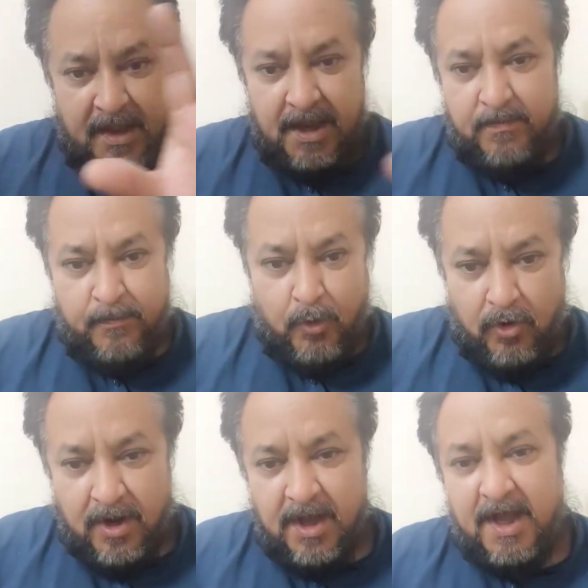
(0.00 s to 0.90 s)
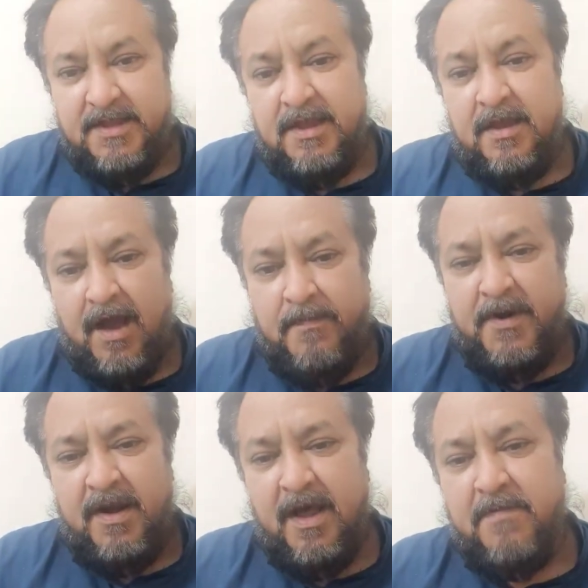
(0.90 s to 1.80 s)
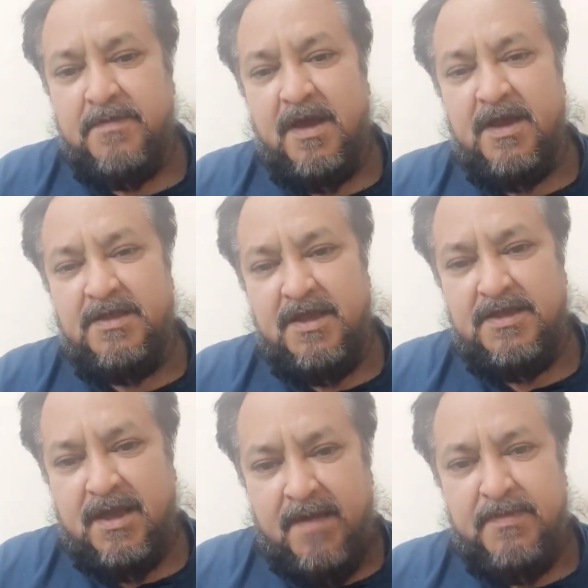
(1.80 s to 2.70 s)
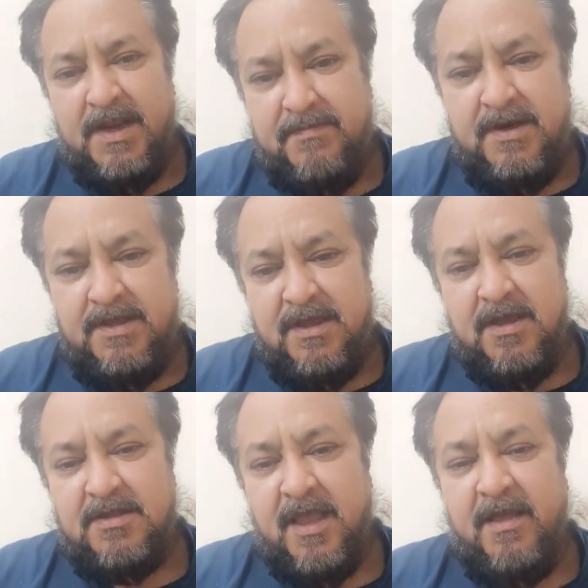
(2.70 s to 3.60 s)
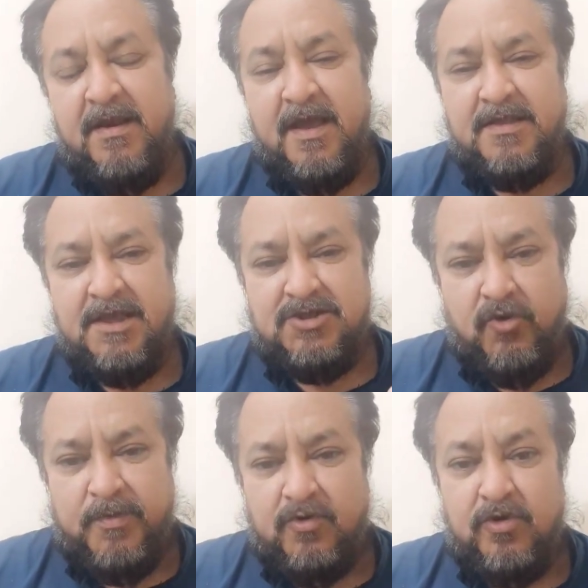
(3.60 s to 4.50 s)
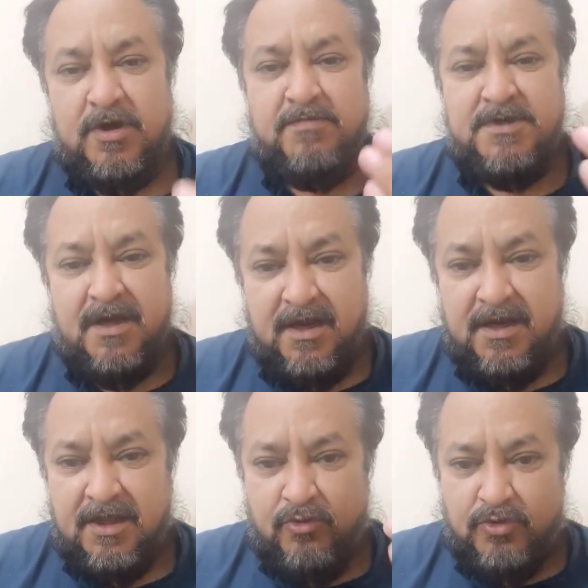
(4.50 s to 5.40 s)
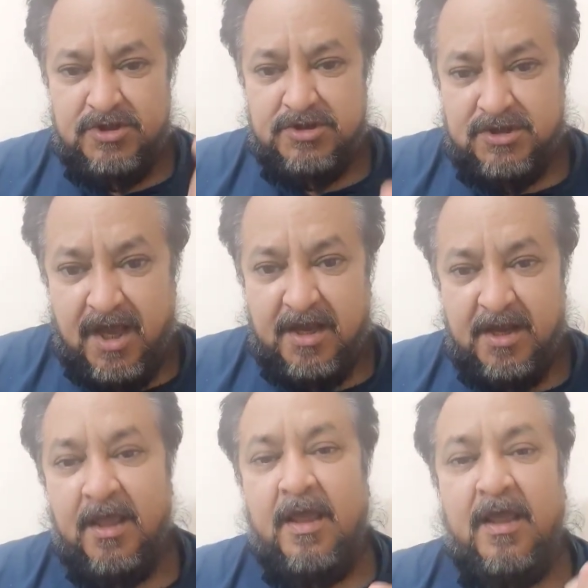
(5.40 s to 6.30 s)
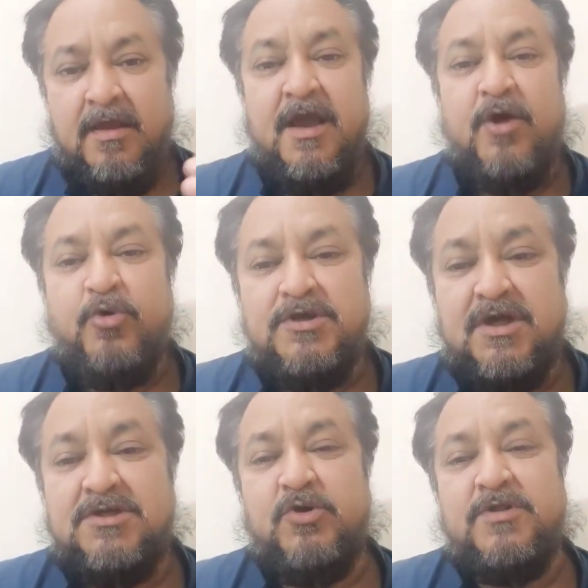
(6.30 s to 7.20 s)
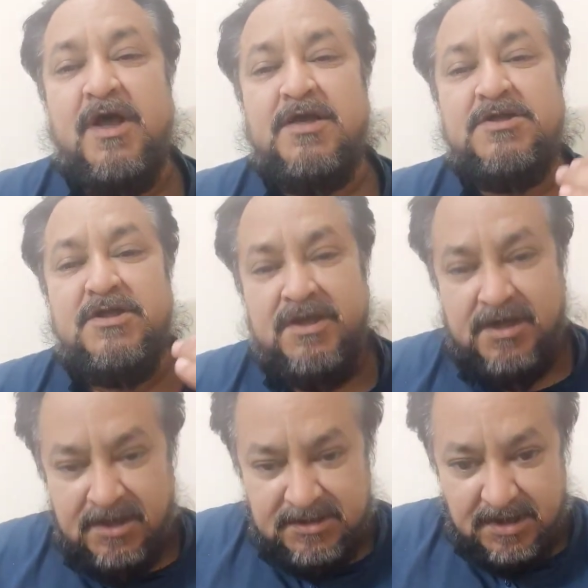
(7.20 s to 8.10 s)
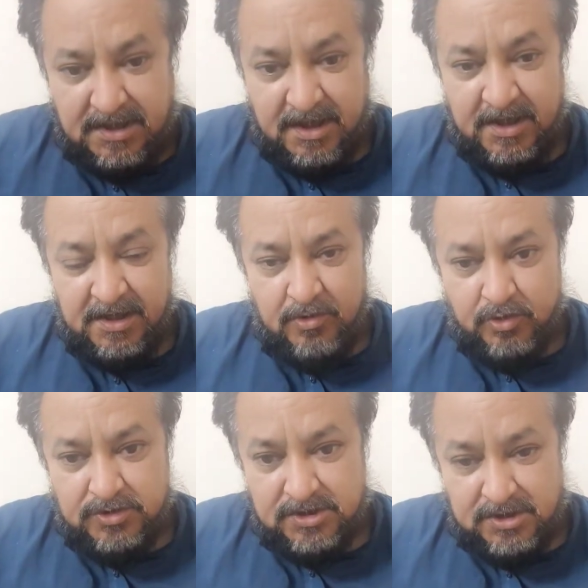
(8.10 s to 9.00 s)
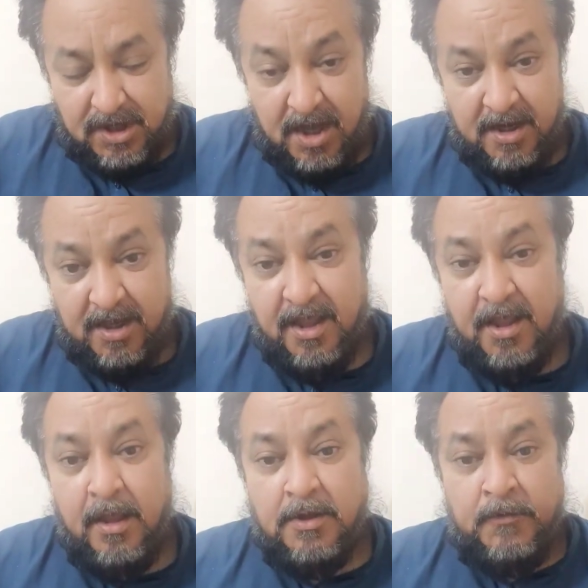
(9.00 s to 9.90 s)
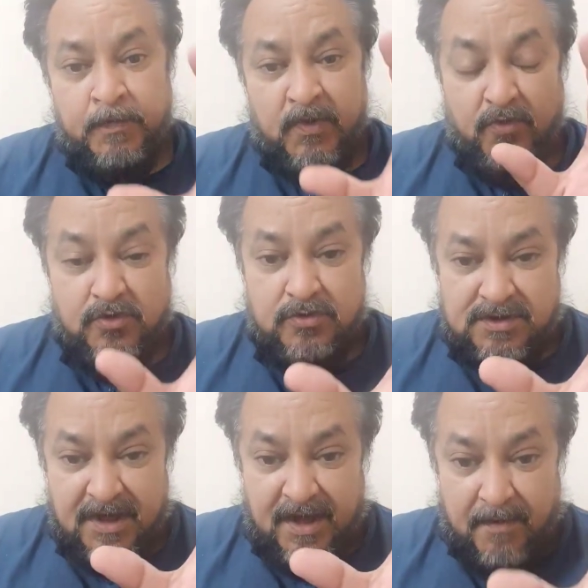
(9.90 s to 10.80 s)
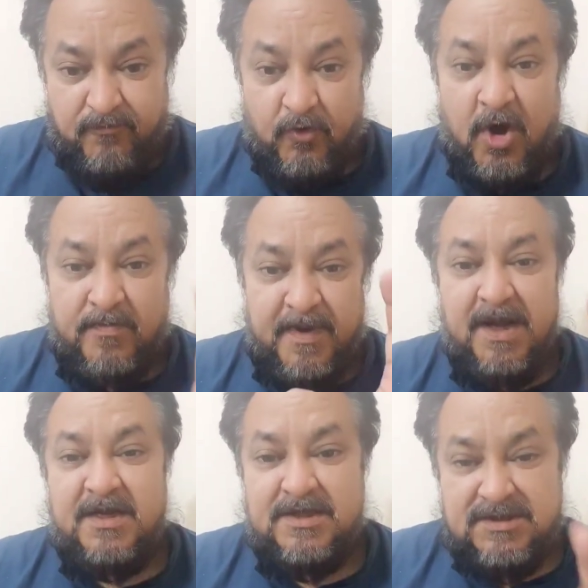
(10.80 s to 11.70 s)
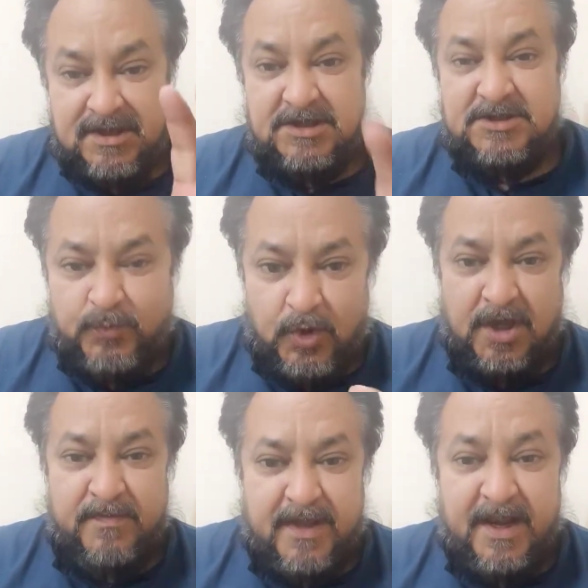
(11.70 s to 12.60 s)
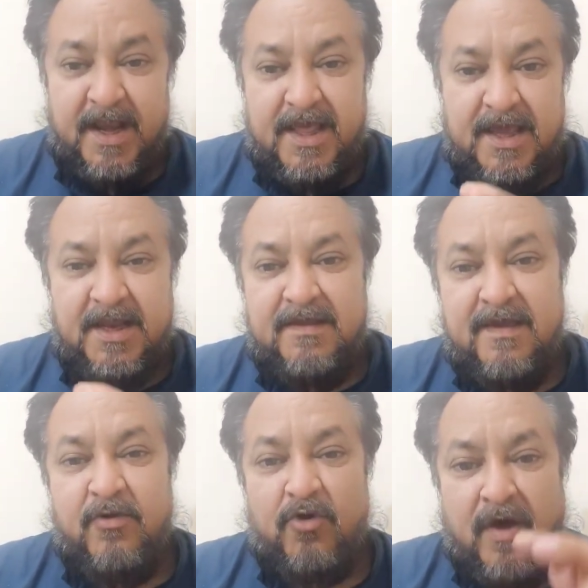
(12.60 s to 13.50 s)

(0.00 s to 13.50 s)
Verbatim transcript: एक बोर्ड लगा दें अपने नाम का कि ये जगह मेरी मलकियत है ज्यादा इसके ऊपर कोई कब्जा करने की कोशिश ना करें या कोई इसका सौदा किसी दीगर के साथ करने की कोशिश ना करें वो ये आप फॉर्मेलिटीज इस मुल्क में रहने के लिए और